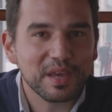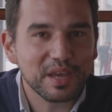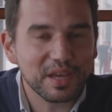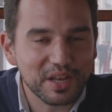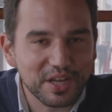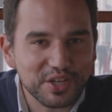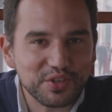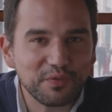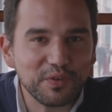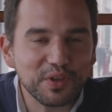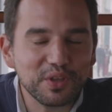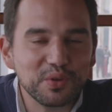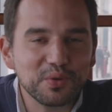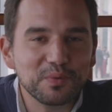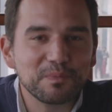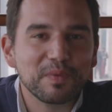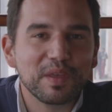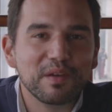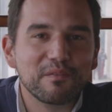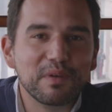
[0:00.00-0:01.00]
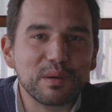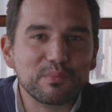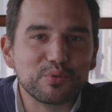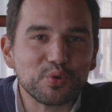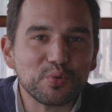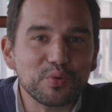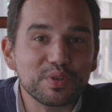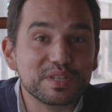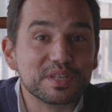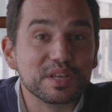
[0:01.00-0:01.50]
E neste vídeo
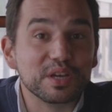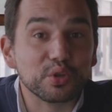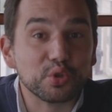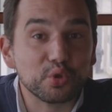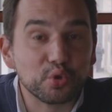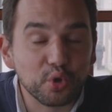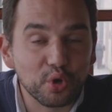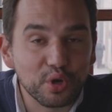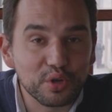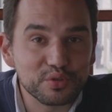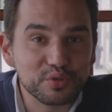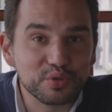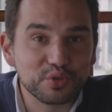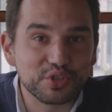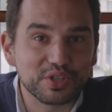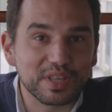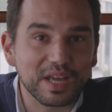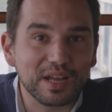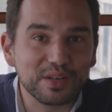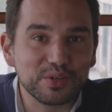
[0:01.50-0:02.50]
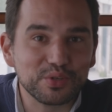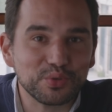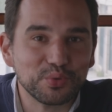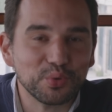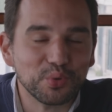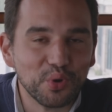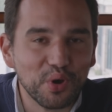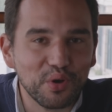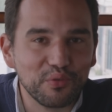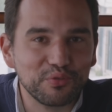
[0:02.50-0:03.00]
vamos conhecer todos os detalhes
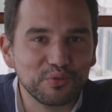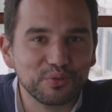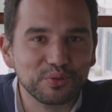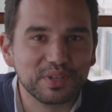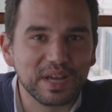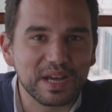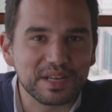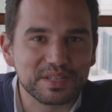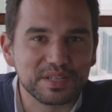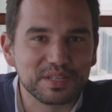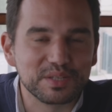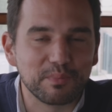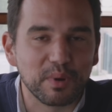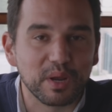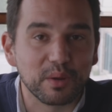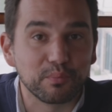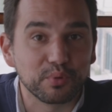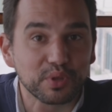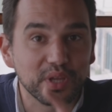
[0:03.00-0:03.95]
do novo Dacia Spring.